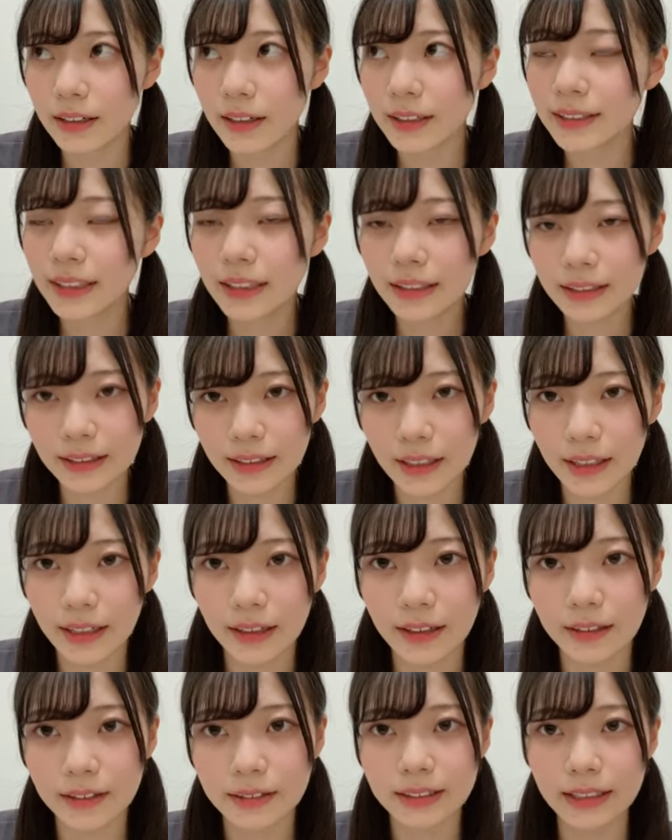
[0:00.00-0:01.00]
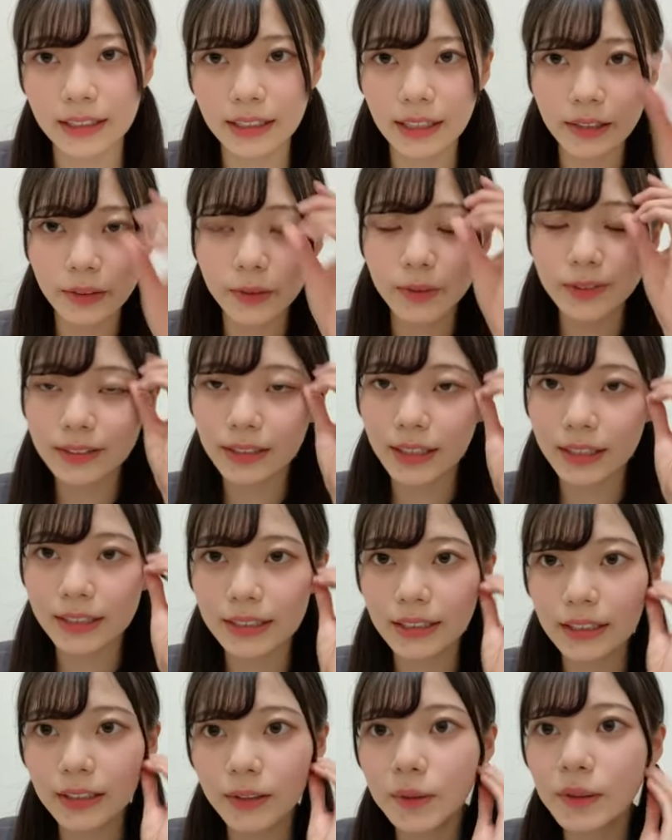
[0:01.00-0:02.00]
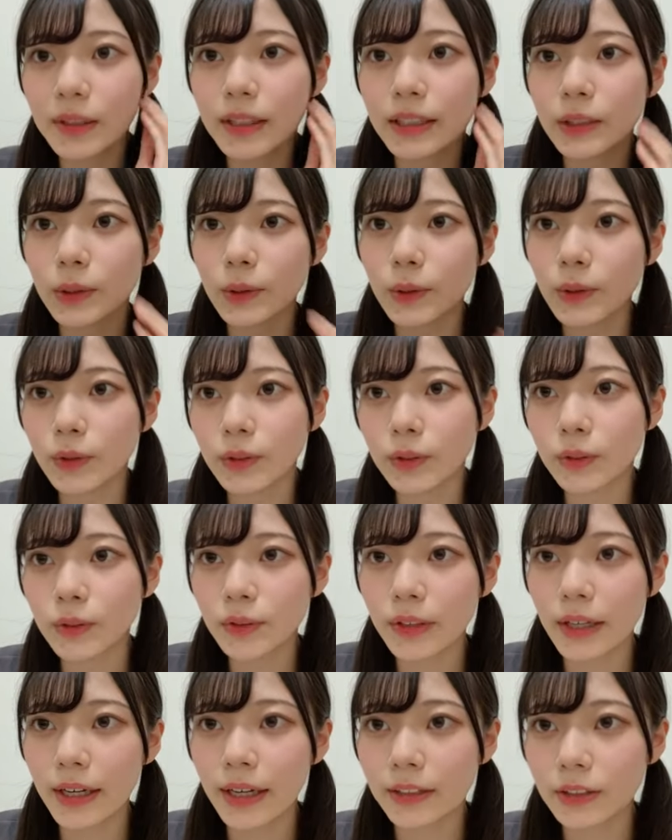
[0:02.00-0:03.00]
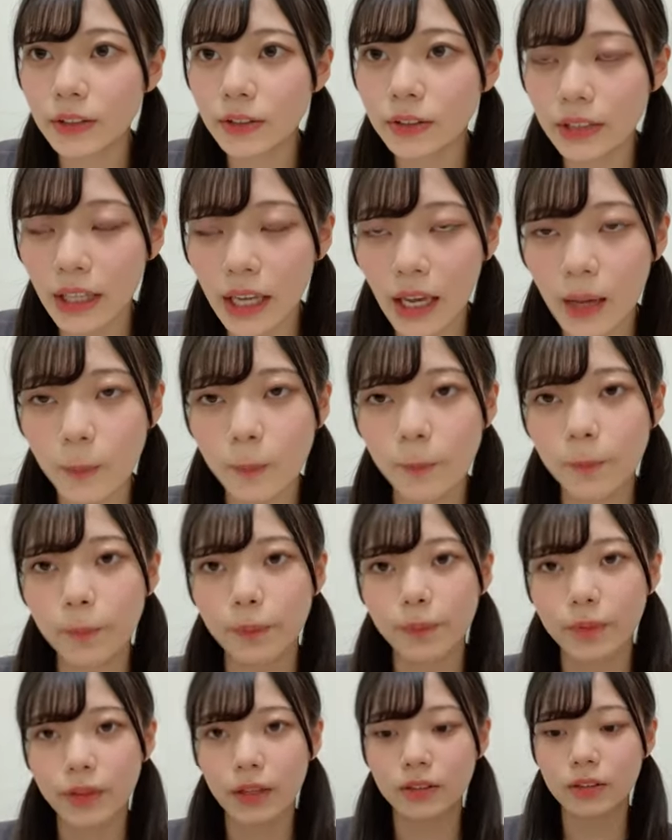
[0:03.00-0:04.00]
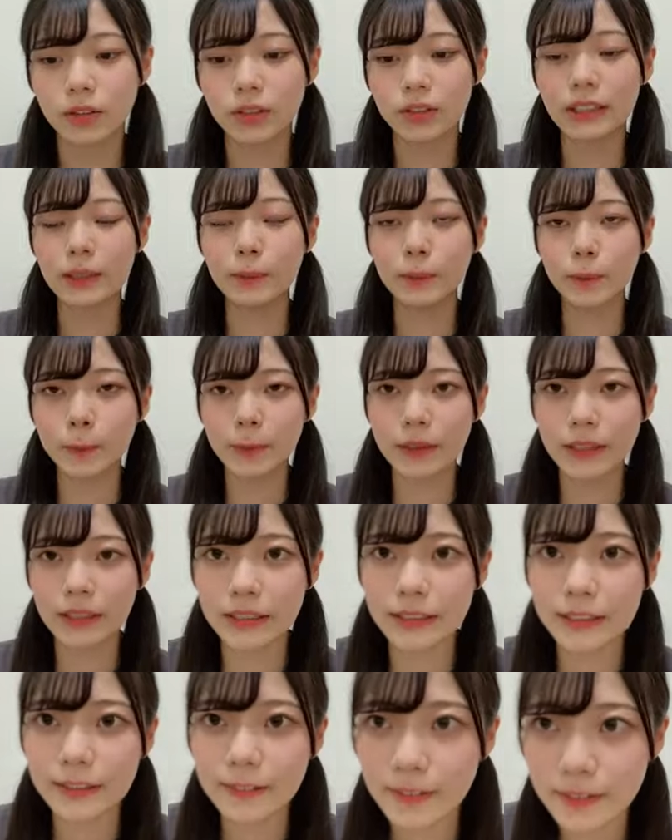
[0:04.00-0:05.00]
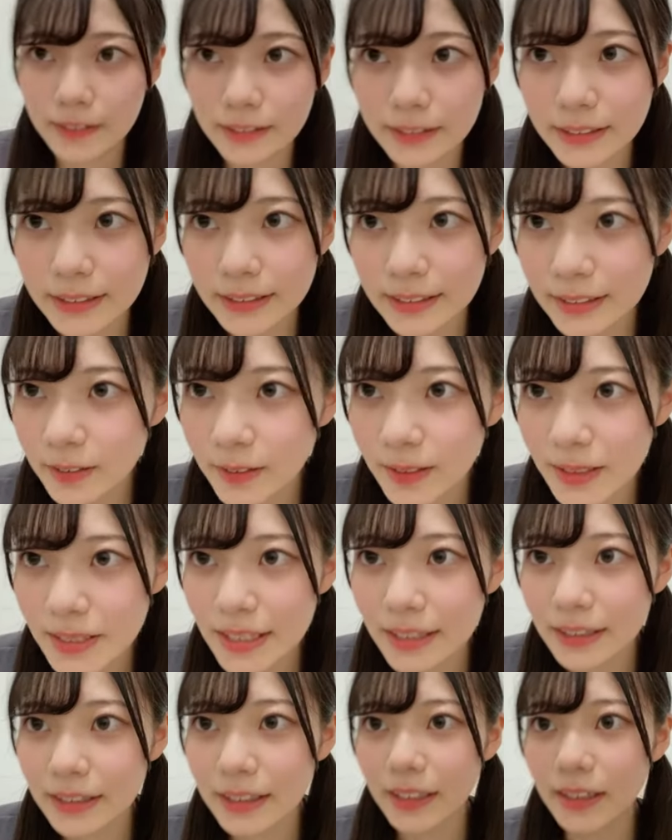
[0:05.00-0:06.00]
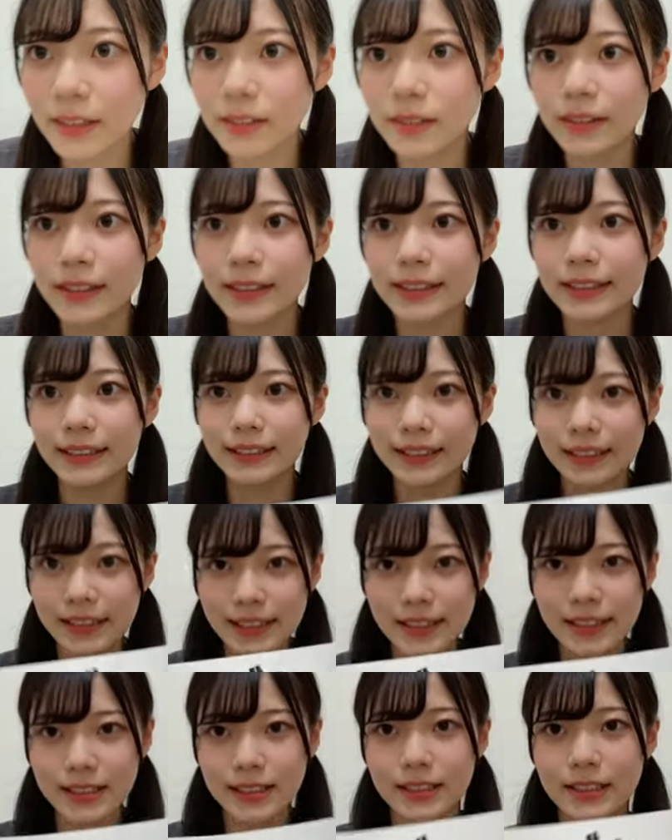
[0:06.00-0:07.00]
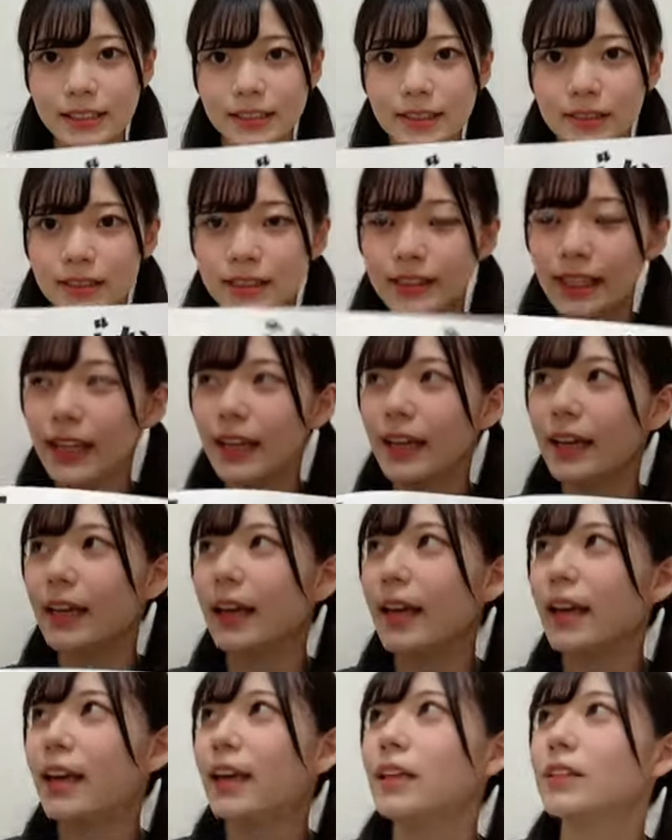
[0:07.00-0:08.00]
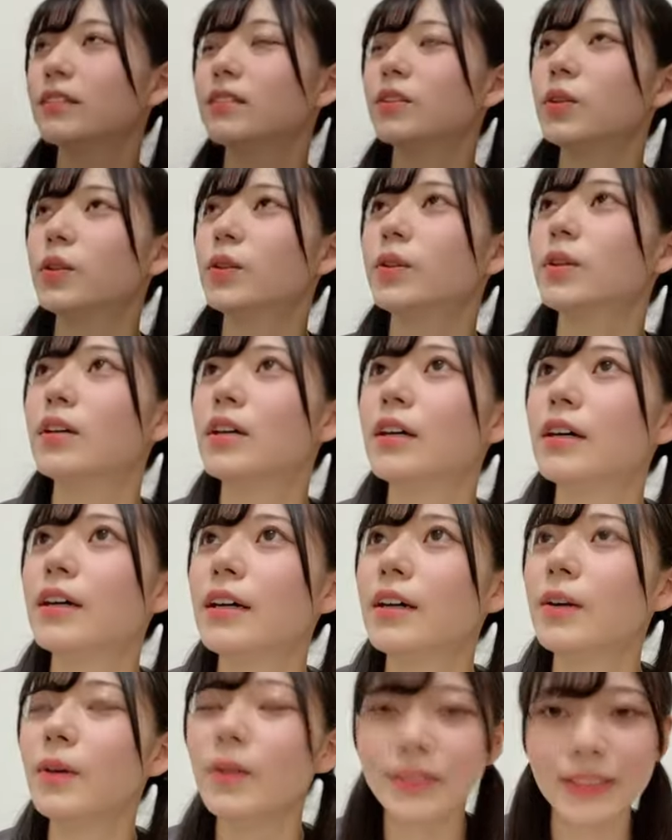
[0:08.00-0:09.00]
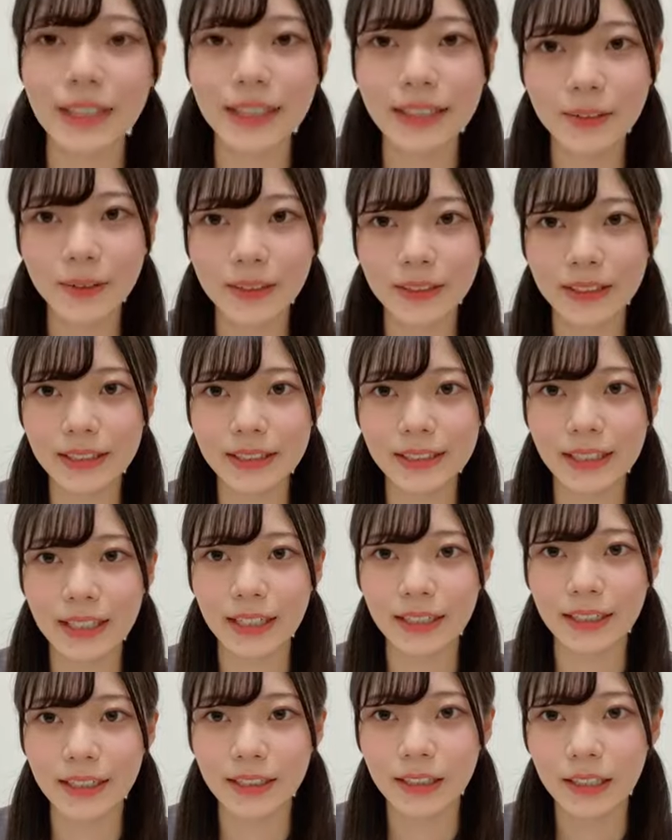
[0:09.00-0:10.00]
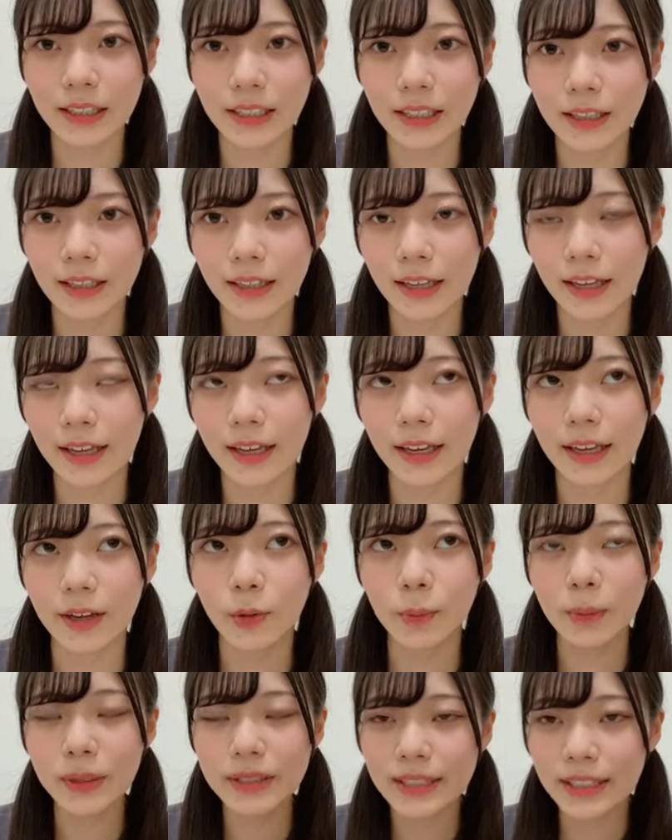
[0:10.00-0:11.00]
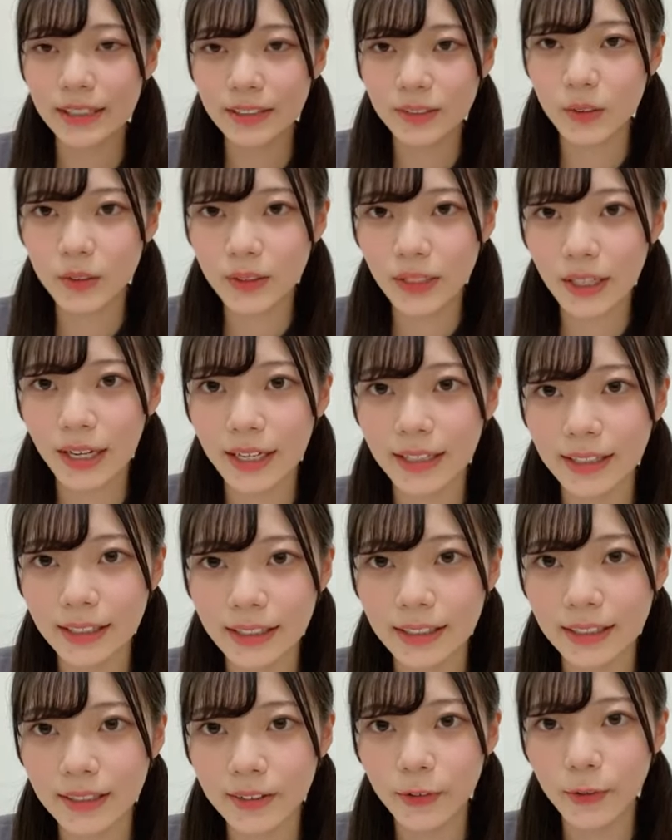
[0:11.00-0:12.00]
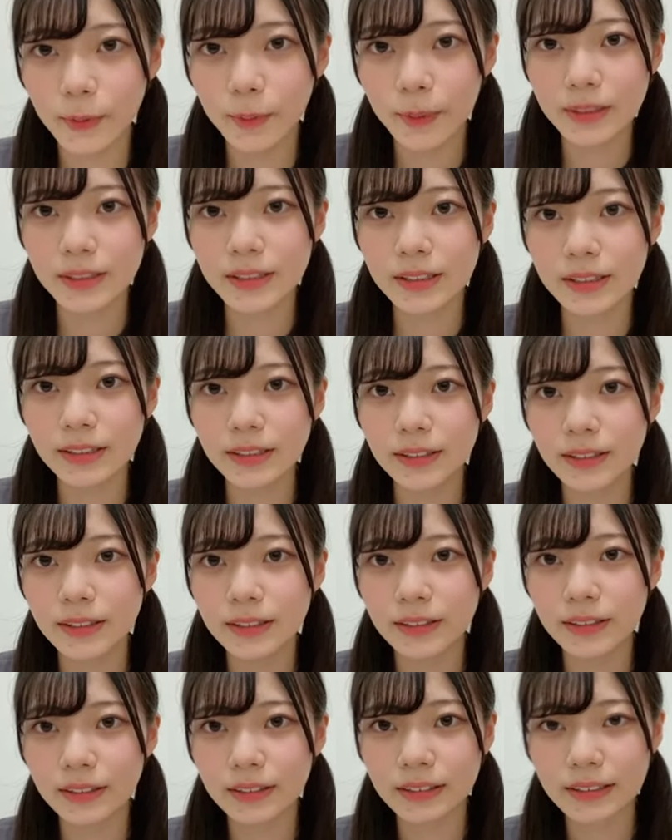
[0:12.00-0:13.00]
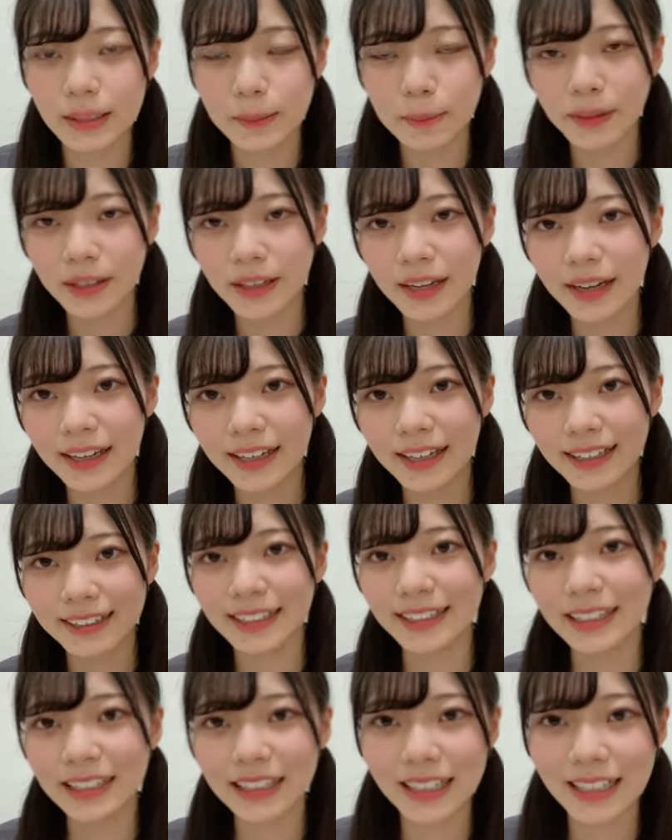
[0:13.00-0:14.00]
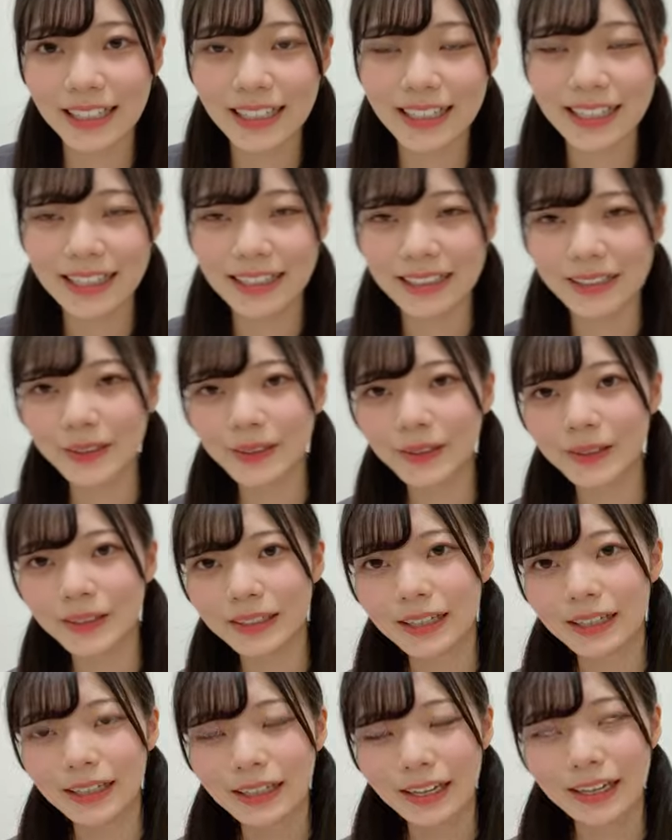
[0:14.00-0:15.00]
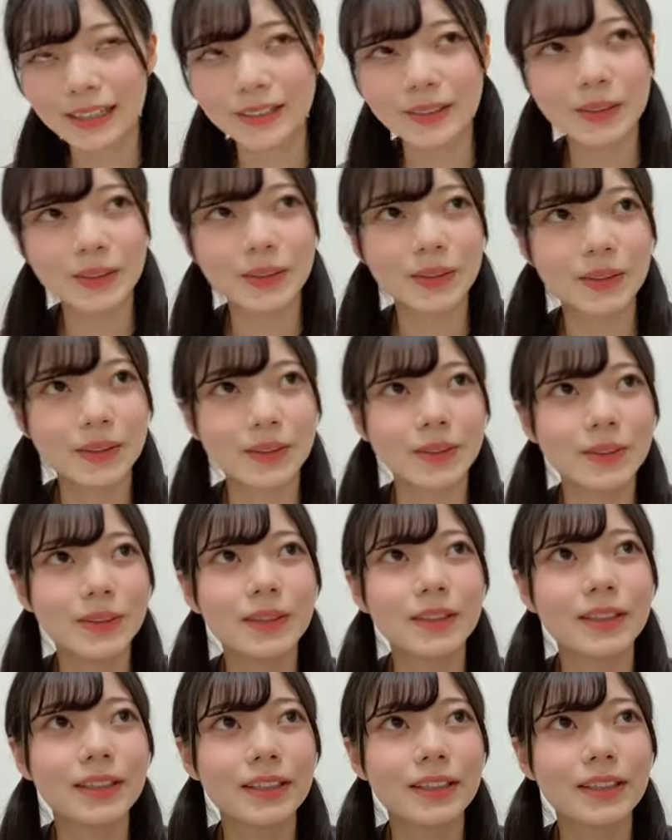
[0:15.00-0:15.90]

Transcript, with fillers: あさって世代交代前夜公演昼夜公演あるのでそちらも見に来てくださったら嬉しいですそしてえっ、とオンラインお話し会、えー、個別握手会個別社名会肩たたき会のあのー、